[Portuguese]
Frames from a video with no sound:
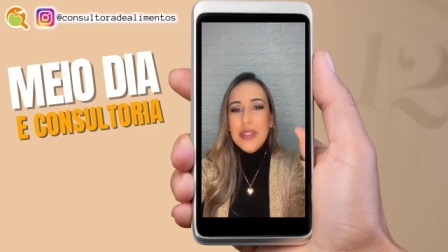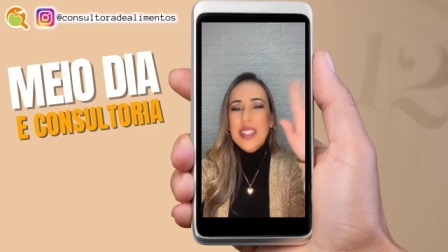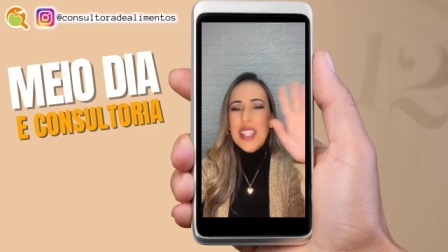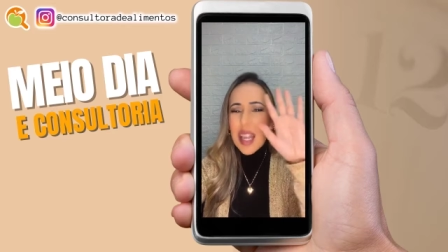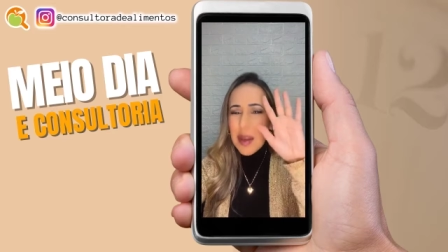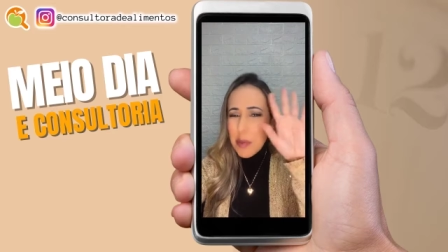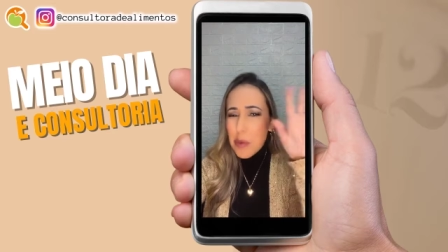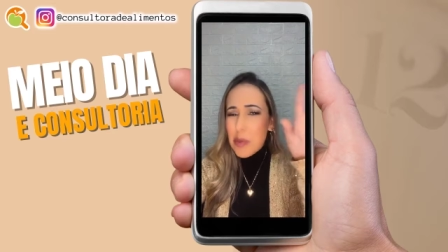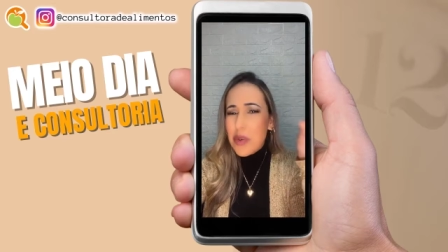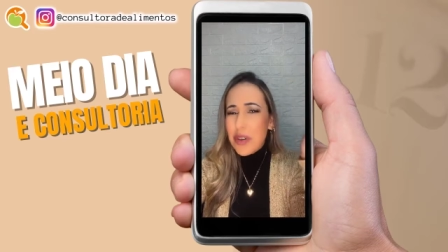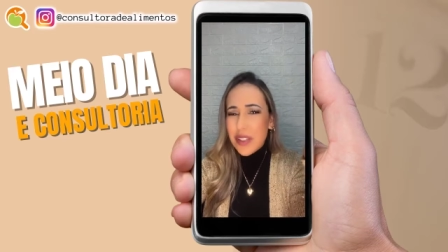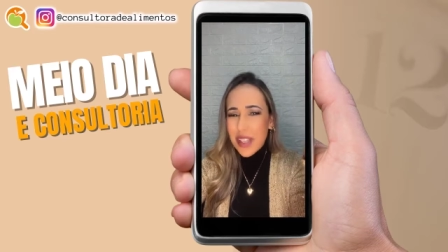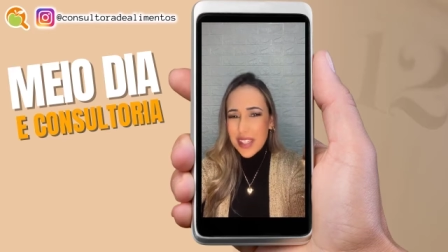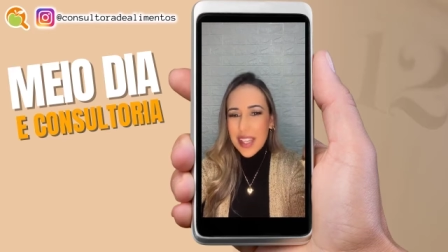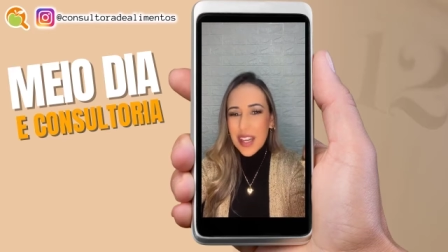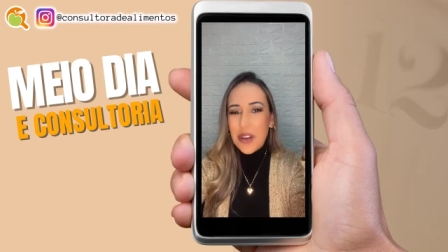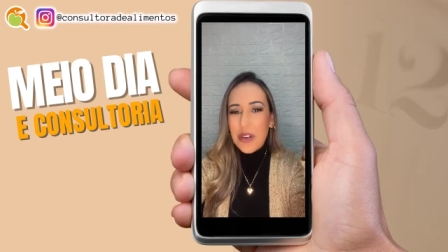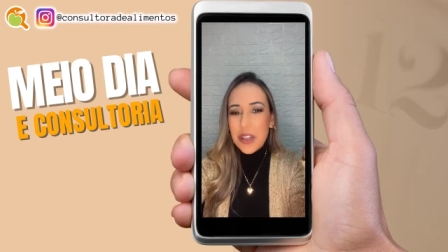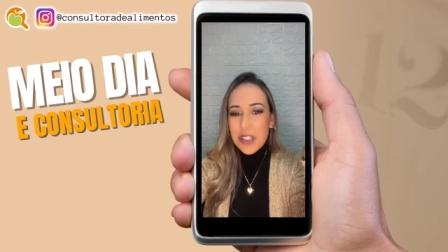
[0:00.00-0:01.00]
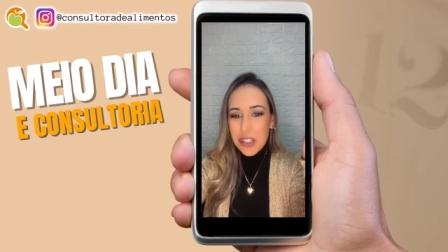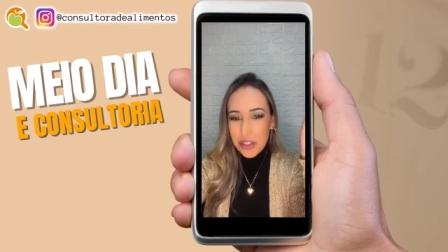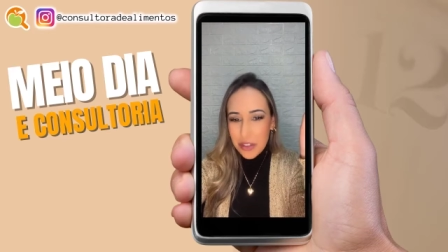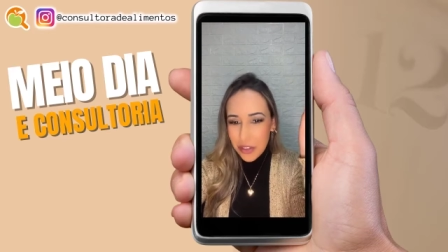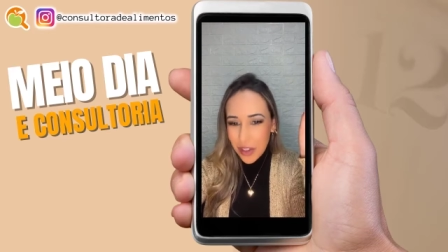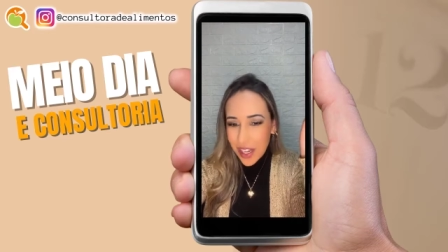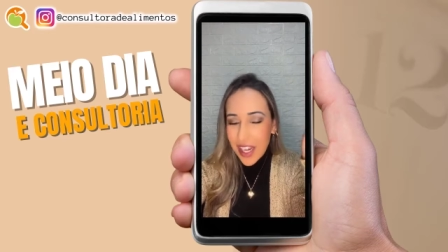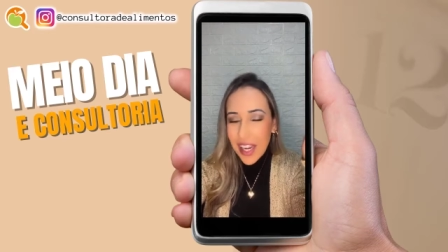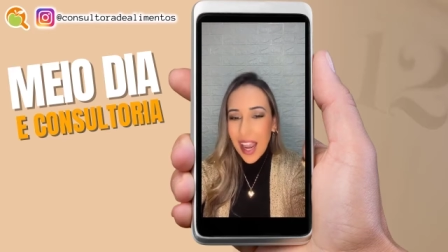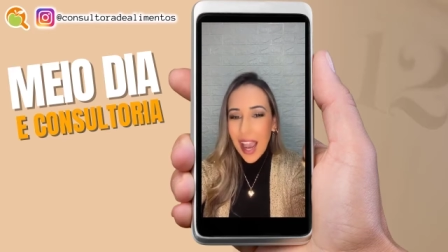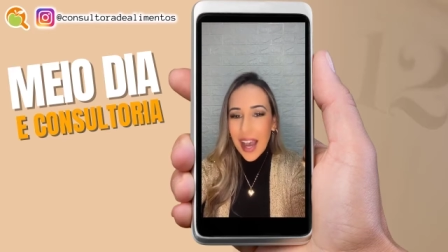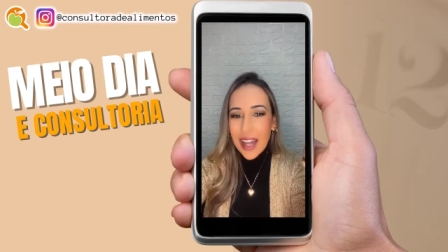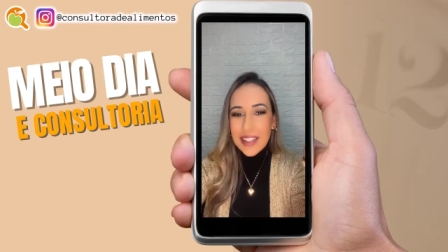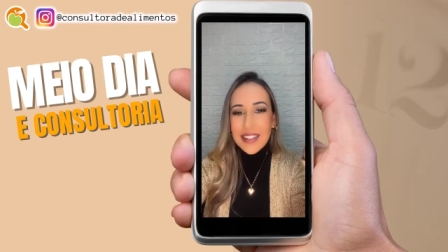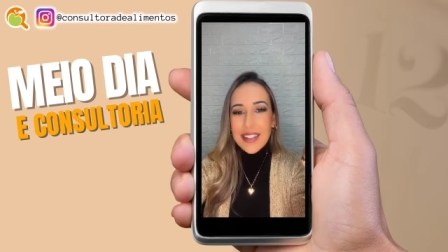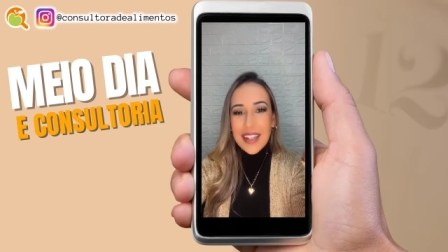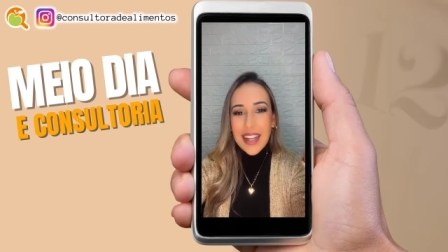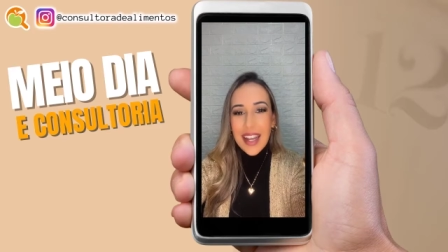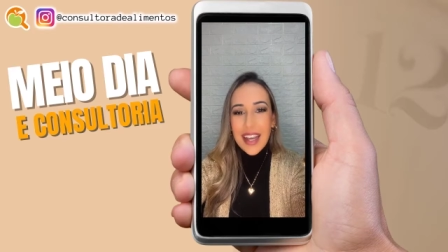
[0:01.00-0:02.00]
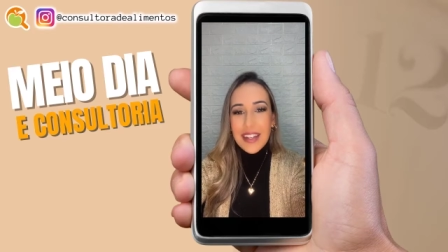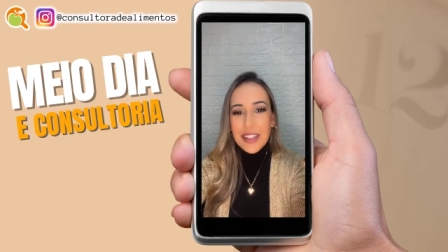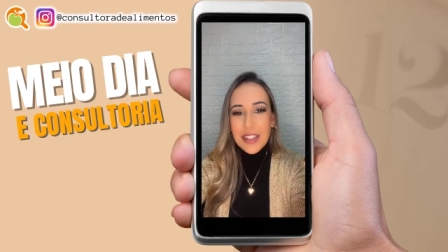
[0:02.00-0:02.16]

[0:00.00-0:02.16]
não temos muito essa coisa de feriado, né?